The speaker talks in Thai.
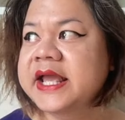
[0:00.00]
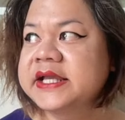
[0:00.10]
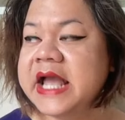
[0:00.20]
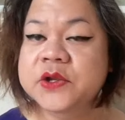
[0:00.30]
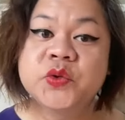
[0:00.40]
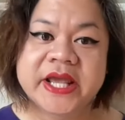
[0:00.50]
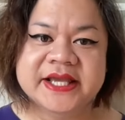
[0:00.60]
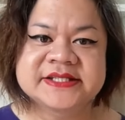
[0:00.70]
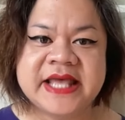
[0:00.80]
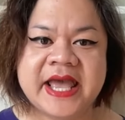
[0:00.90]
รก็อยากอยู่ใน
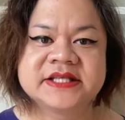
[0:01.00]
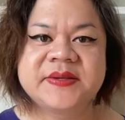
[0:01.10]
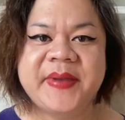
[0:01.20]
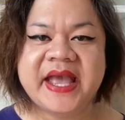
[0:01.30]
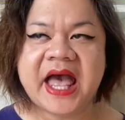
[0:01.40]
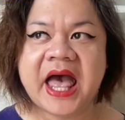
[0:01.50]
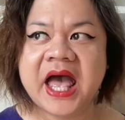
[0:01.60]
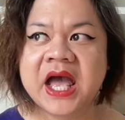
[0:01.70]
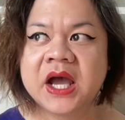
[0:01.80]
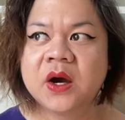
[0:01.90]
กระแสใช่ไหมคะ
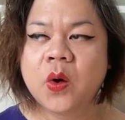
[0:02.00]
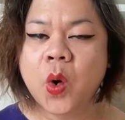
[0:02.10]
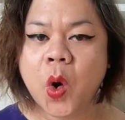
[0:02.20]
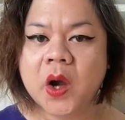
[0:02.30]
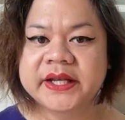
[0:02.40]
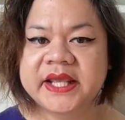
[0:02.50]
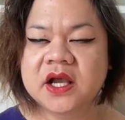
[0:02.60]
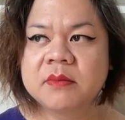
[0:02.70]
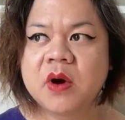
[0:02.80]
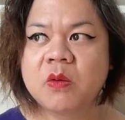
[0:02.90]
องค์กรเอง
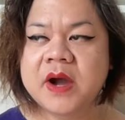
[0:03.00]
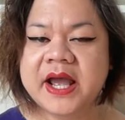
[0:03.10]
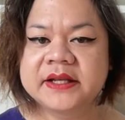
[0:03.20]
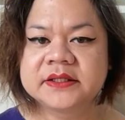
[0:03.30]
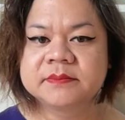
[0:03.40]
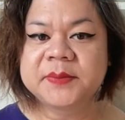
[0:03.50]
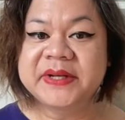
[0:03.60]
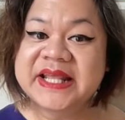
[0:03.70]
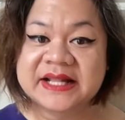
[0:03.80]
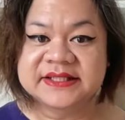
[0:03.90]
ก็มองว่ามัน
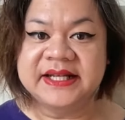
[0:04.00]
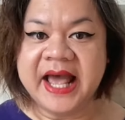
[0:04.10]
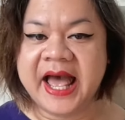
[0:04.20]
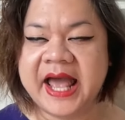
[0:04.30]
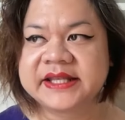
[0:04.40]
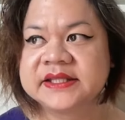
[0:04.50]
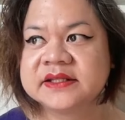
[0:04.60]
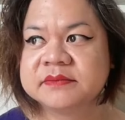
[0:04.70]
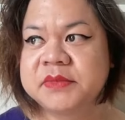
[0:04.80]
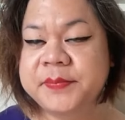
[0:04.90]
เป็นการตลาด
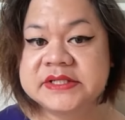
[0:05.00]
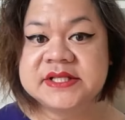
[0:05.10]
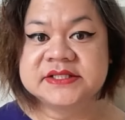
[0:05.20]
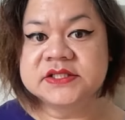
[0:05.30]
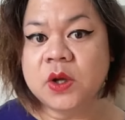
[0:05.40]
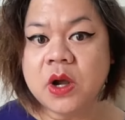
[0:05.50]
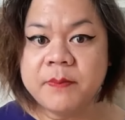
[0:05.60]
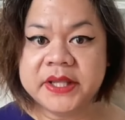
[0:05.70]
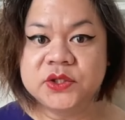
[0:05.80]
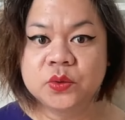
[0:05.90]
มันเป็นสิ่งที่ต้องเข้า
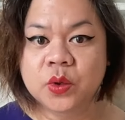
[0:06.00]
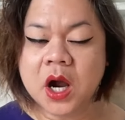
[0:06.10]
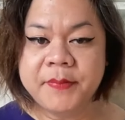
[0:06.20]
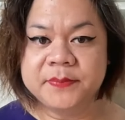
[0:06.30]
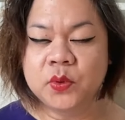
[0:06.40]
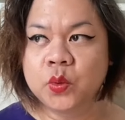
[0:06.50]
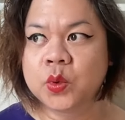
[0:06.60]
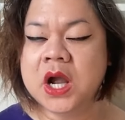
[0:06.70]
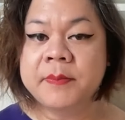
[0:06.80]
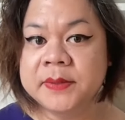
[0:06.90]
ไปอยู่เข้าไปผูก
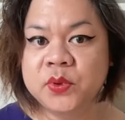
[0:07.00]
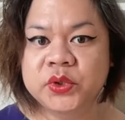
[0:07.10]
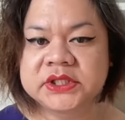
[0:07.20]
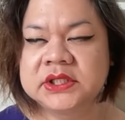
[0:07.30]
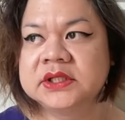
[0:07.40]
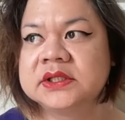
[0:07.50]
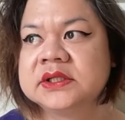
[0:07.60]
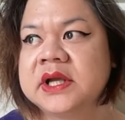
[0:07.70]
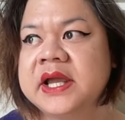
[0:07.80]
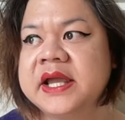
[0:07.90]
เข้าไปพูดถึง
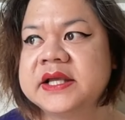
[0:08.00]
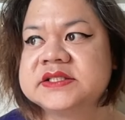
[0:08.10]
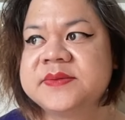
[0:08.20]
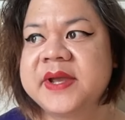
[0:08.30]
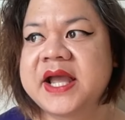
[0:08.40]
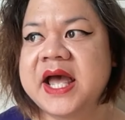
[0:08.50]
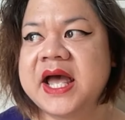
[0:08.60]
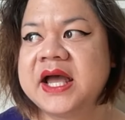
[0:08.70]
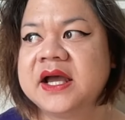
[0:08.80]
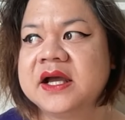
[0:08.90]
ใช่ไหมคะ
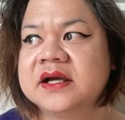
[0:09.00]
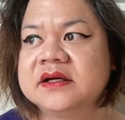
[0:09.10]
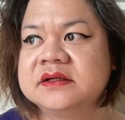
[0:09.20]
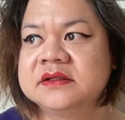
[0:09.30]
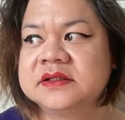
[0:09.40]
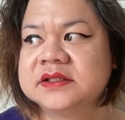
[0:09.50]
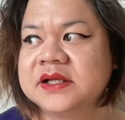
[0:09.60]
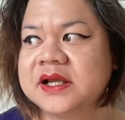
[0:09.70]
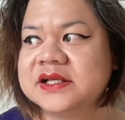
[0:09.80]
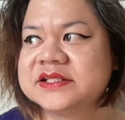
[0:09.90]

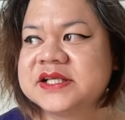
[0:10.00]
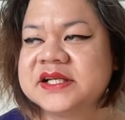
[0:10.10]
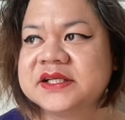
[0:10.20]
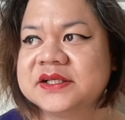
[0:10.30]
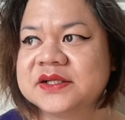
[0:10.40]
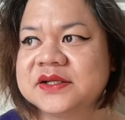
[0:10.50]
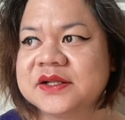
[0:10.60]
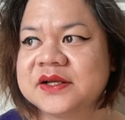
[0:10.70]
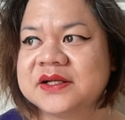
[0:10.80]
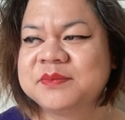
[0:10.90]
ฉะนั้น
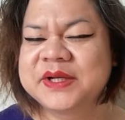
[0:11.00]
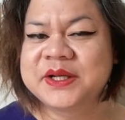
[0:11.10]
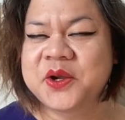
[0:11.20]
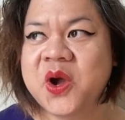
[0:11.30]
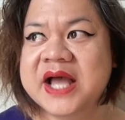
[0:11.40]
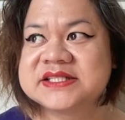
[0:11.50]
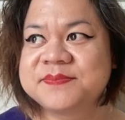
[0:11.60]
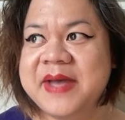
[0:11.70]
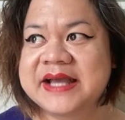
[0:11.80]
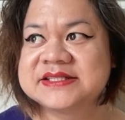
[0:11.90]
มันก็อาจจะ
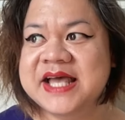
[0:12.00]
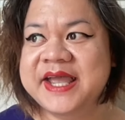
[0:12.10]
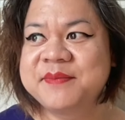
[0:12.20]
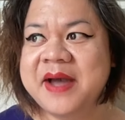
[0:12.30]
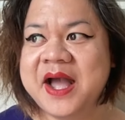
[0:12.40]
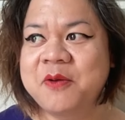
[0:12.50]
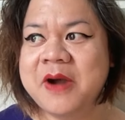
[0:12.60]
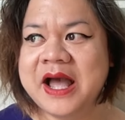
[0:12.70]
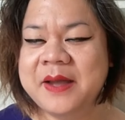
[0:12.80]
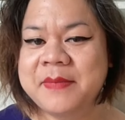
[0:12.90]
แปลกใจมาก
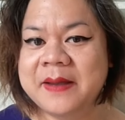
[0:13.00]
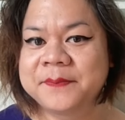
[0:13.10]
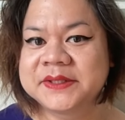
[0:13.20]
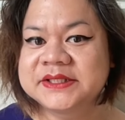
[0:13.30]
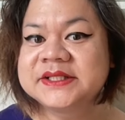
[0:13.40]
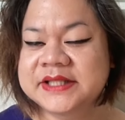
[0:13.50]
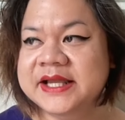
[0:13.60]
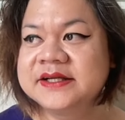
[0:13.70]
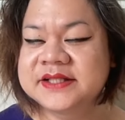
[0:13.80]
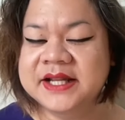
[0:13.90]
ว่าแบบแต่
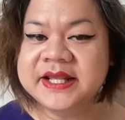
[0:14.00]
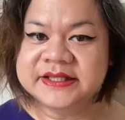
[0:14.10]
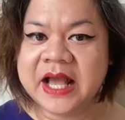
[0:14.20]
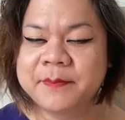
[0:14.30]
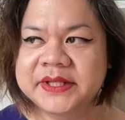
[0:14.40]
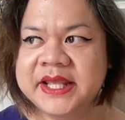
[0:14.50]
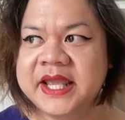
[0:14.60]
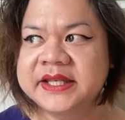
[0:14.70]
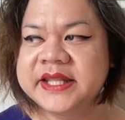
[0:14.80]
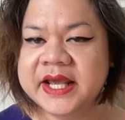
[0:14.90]
คือถ้าในต่างประเท
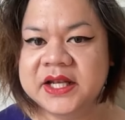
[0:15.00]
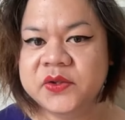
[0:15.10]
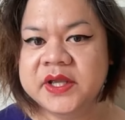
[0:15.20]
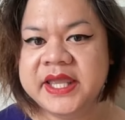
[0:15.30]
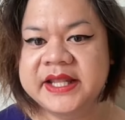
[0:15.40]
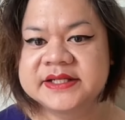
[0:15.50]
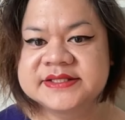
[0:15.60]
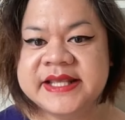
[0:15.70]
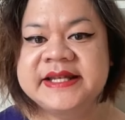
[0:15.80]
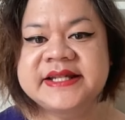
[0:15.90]
ศเนี่ยเรายังเห็น
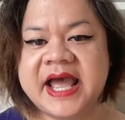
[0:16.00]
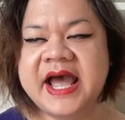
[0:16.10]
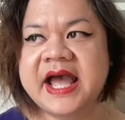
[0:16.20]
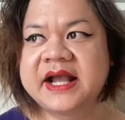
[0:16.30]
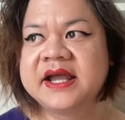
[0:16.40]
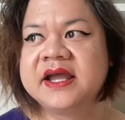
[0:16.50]
เส้นทาง